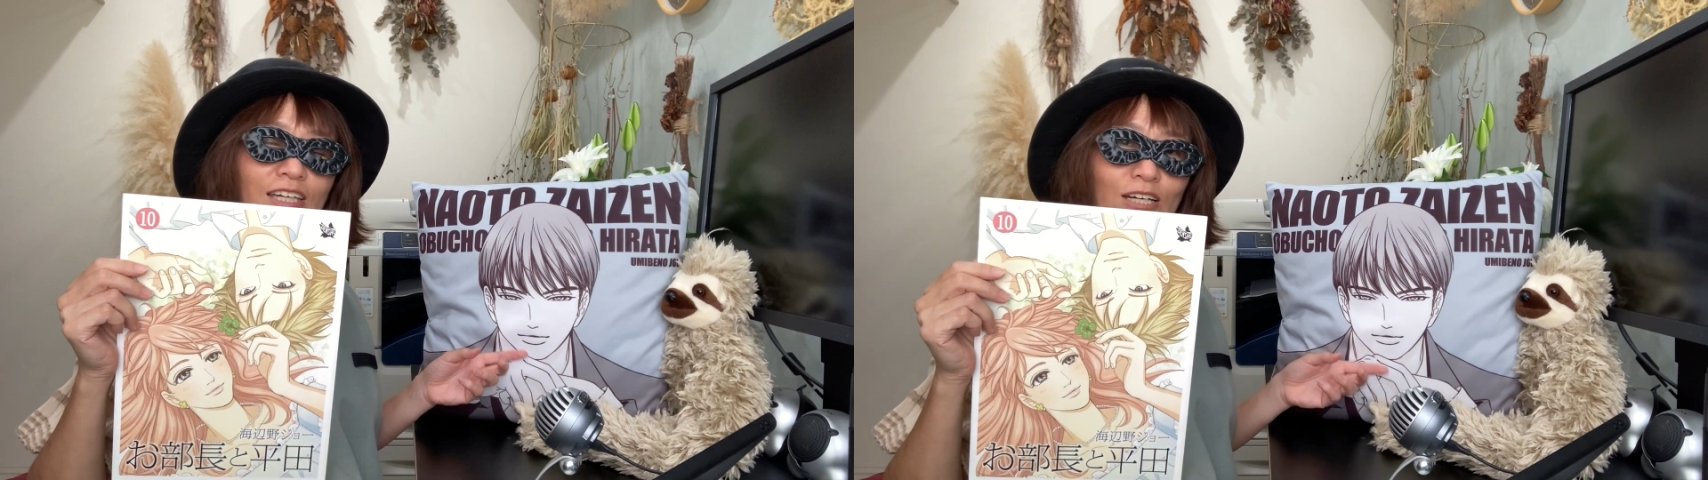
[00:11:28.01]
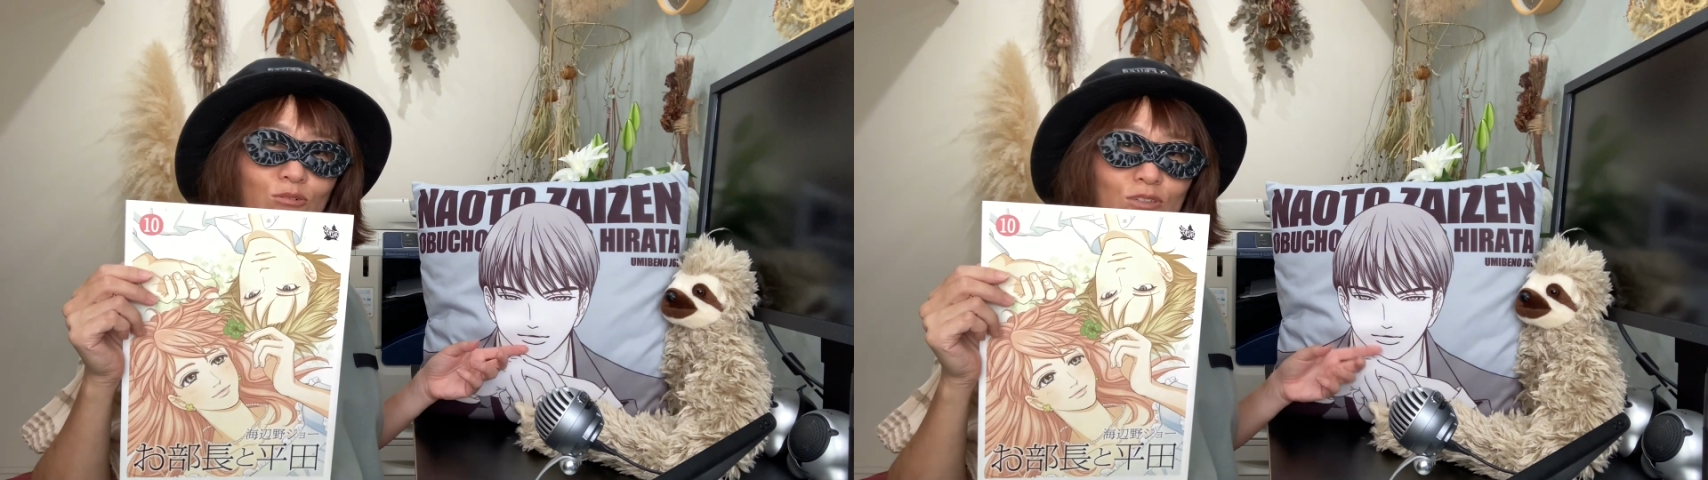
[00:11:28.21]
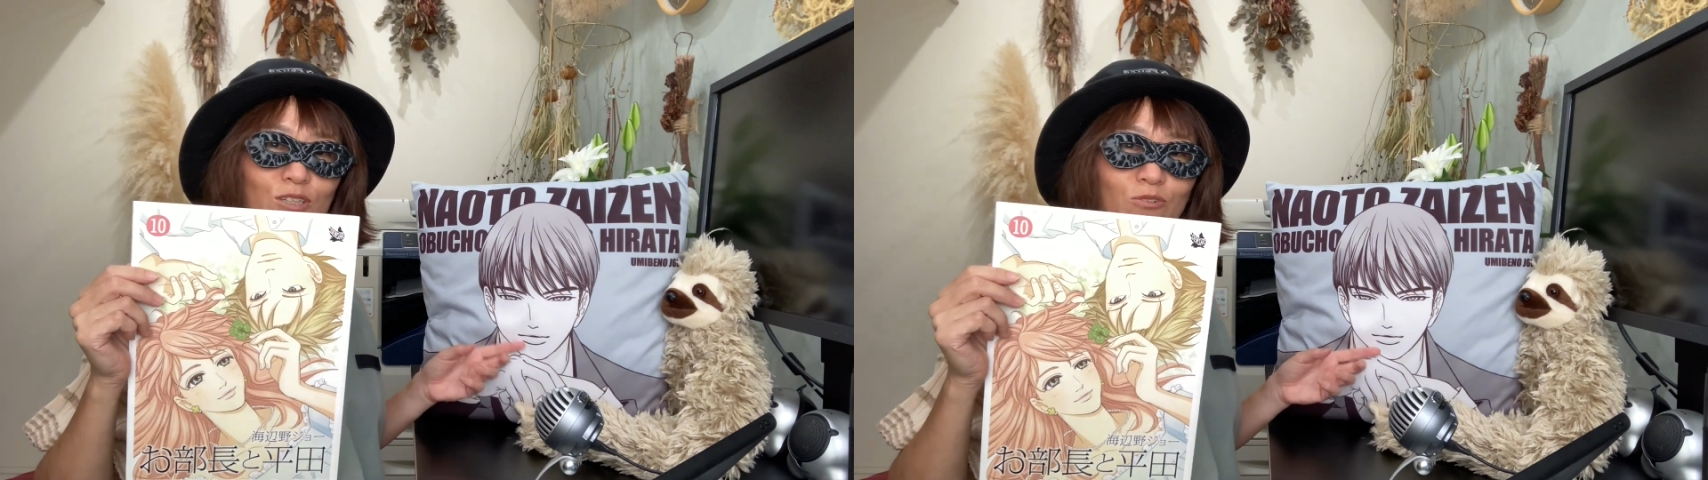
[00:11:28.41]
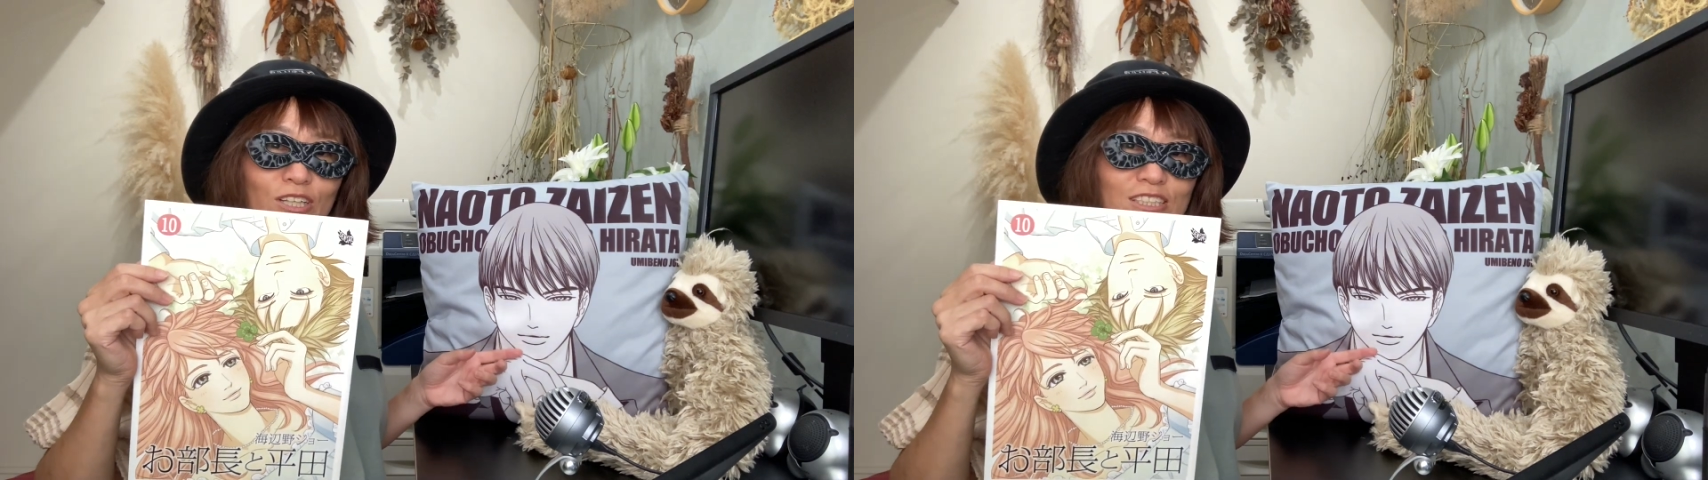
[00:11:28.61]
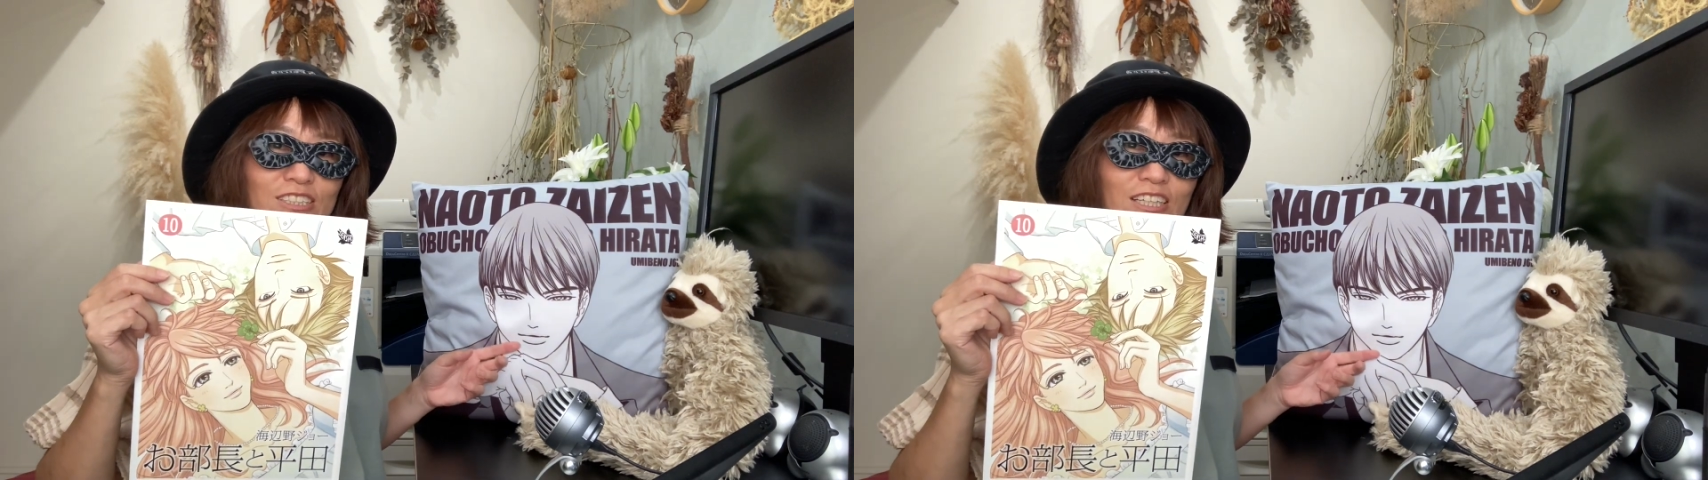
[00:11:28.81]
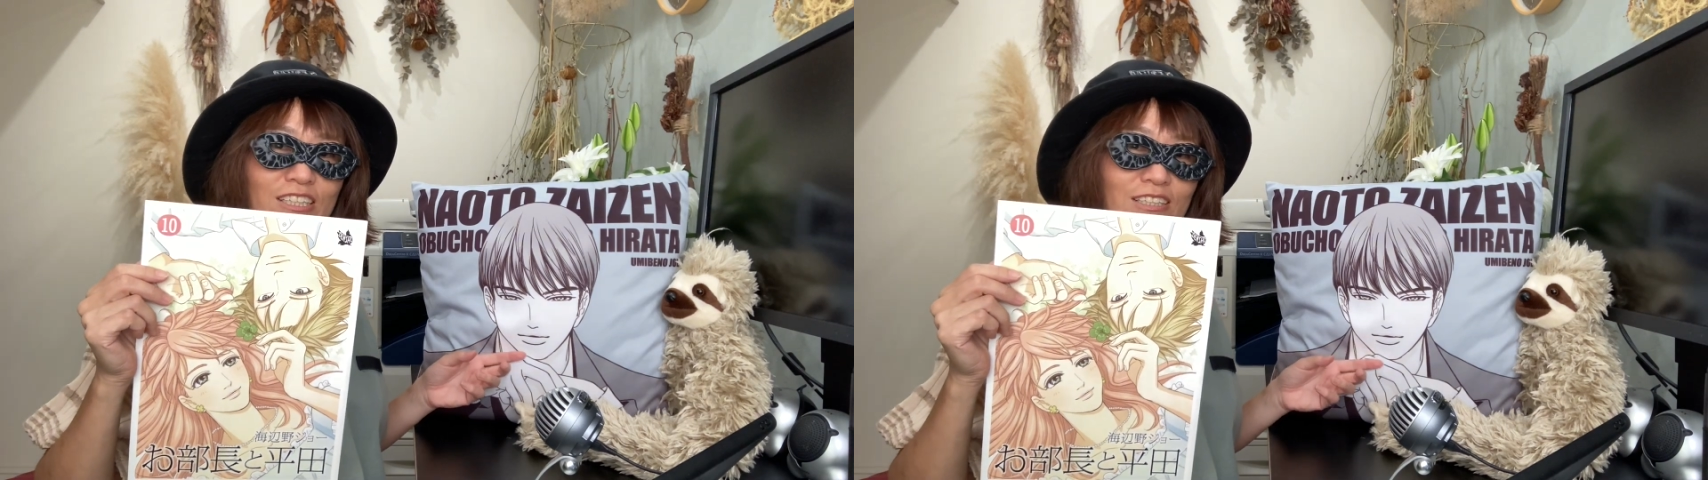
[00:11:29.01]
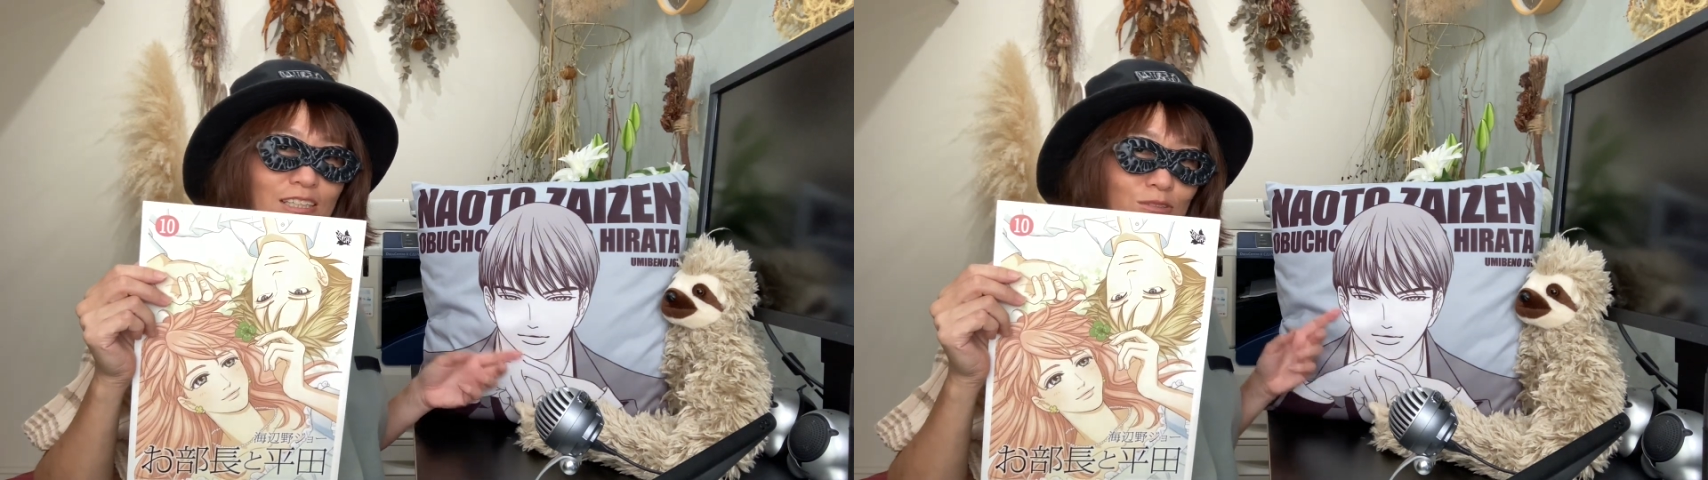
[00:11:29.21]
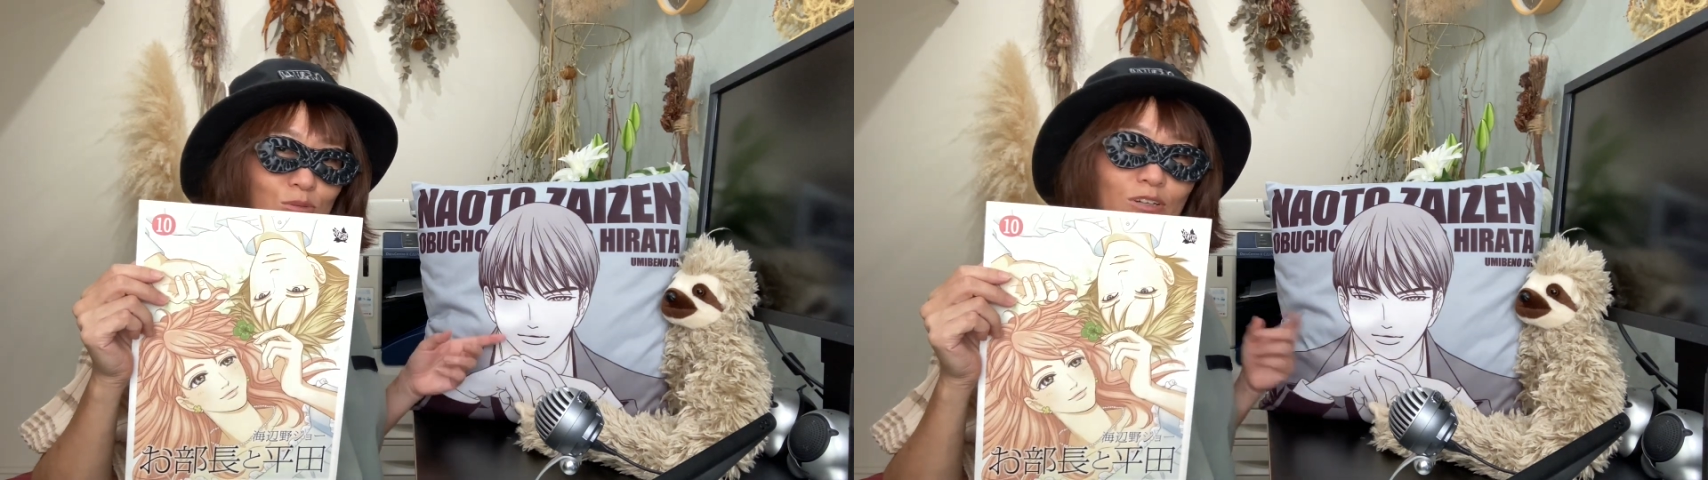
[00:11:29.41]
結構肝なんじゃないかなっ
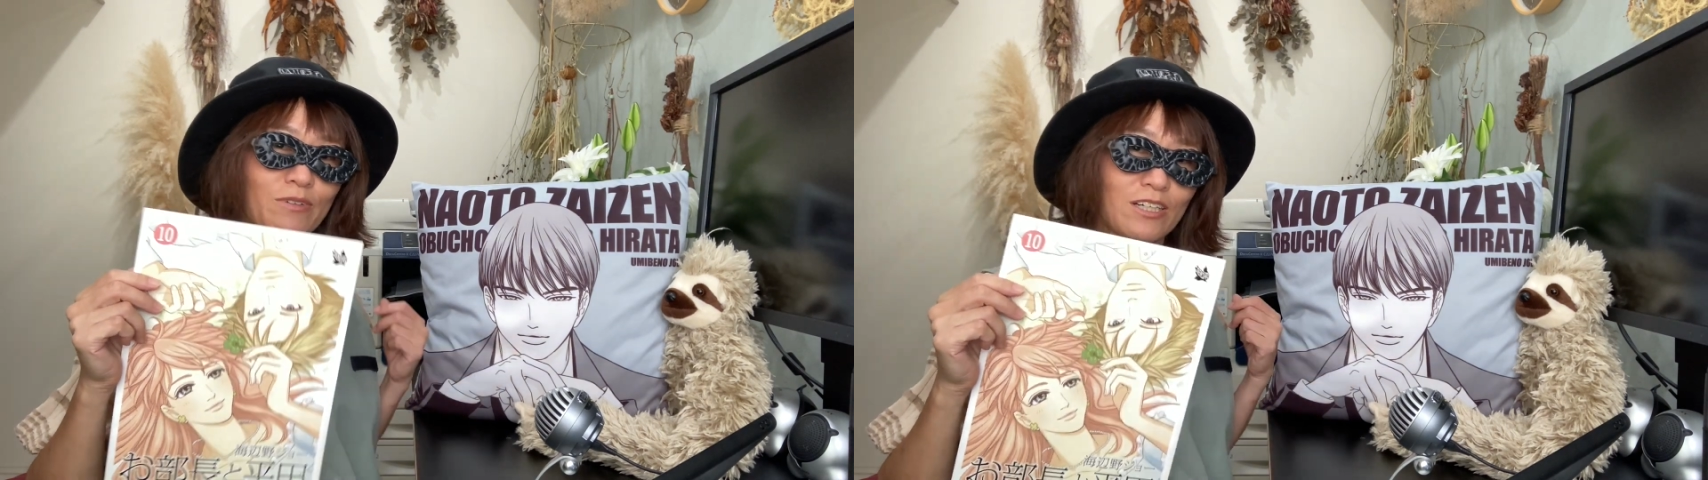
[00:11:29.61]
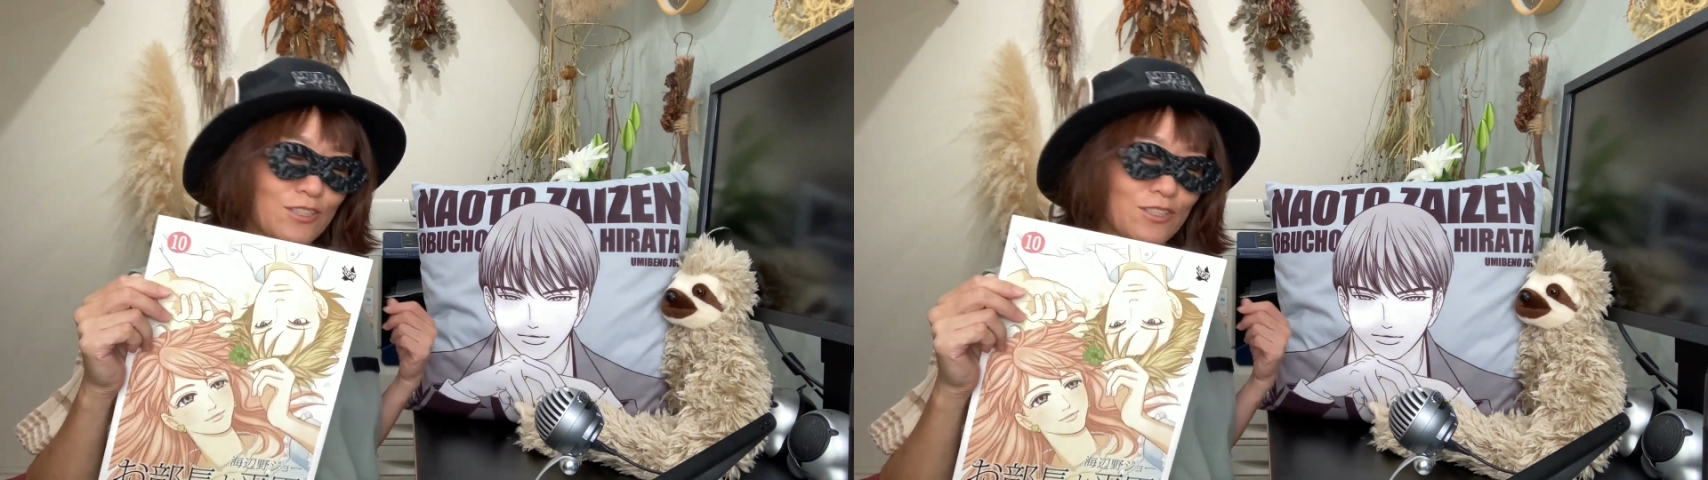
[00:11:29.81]
てドラマ化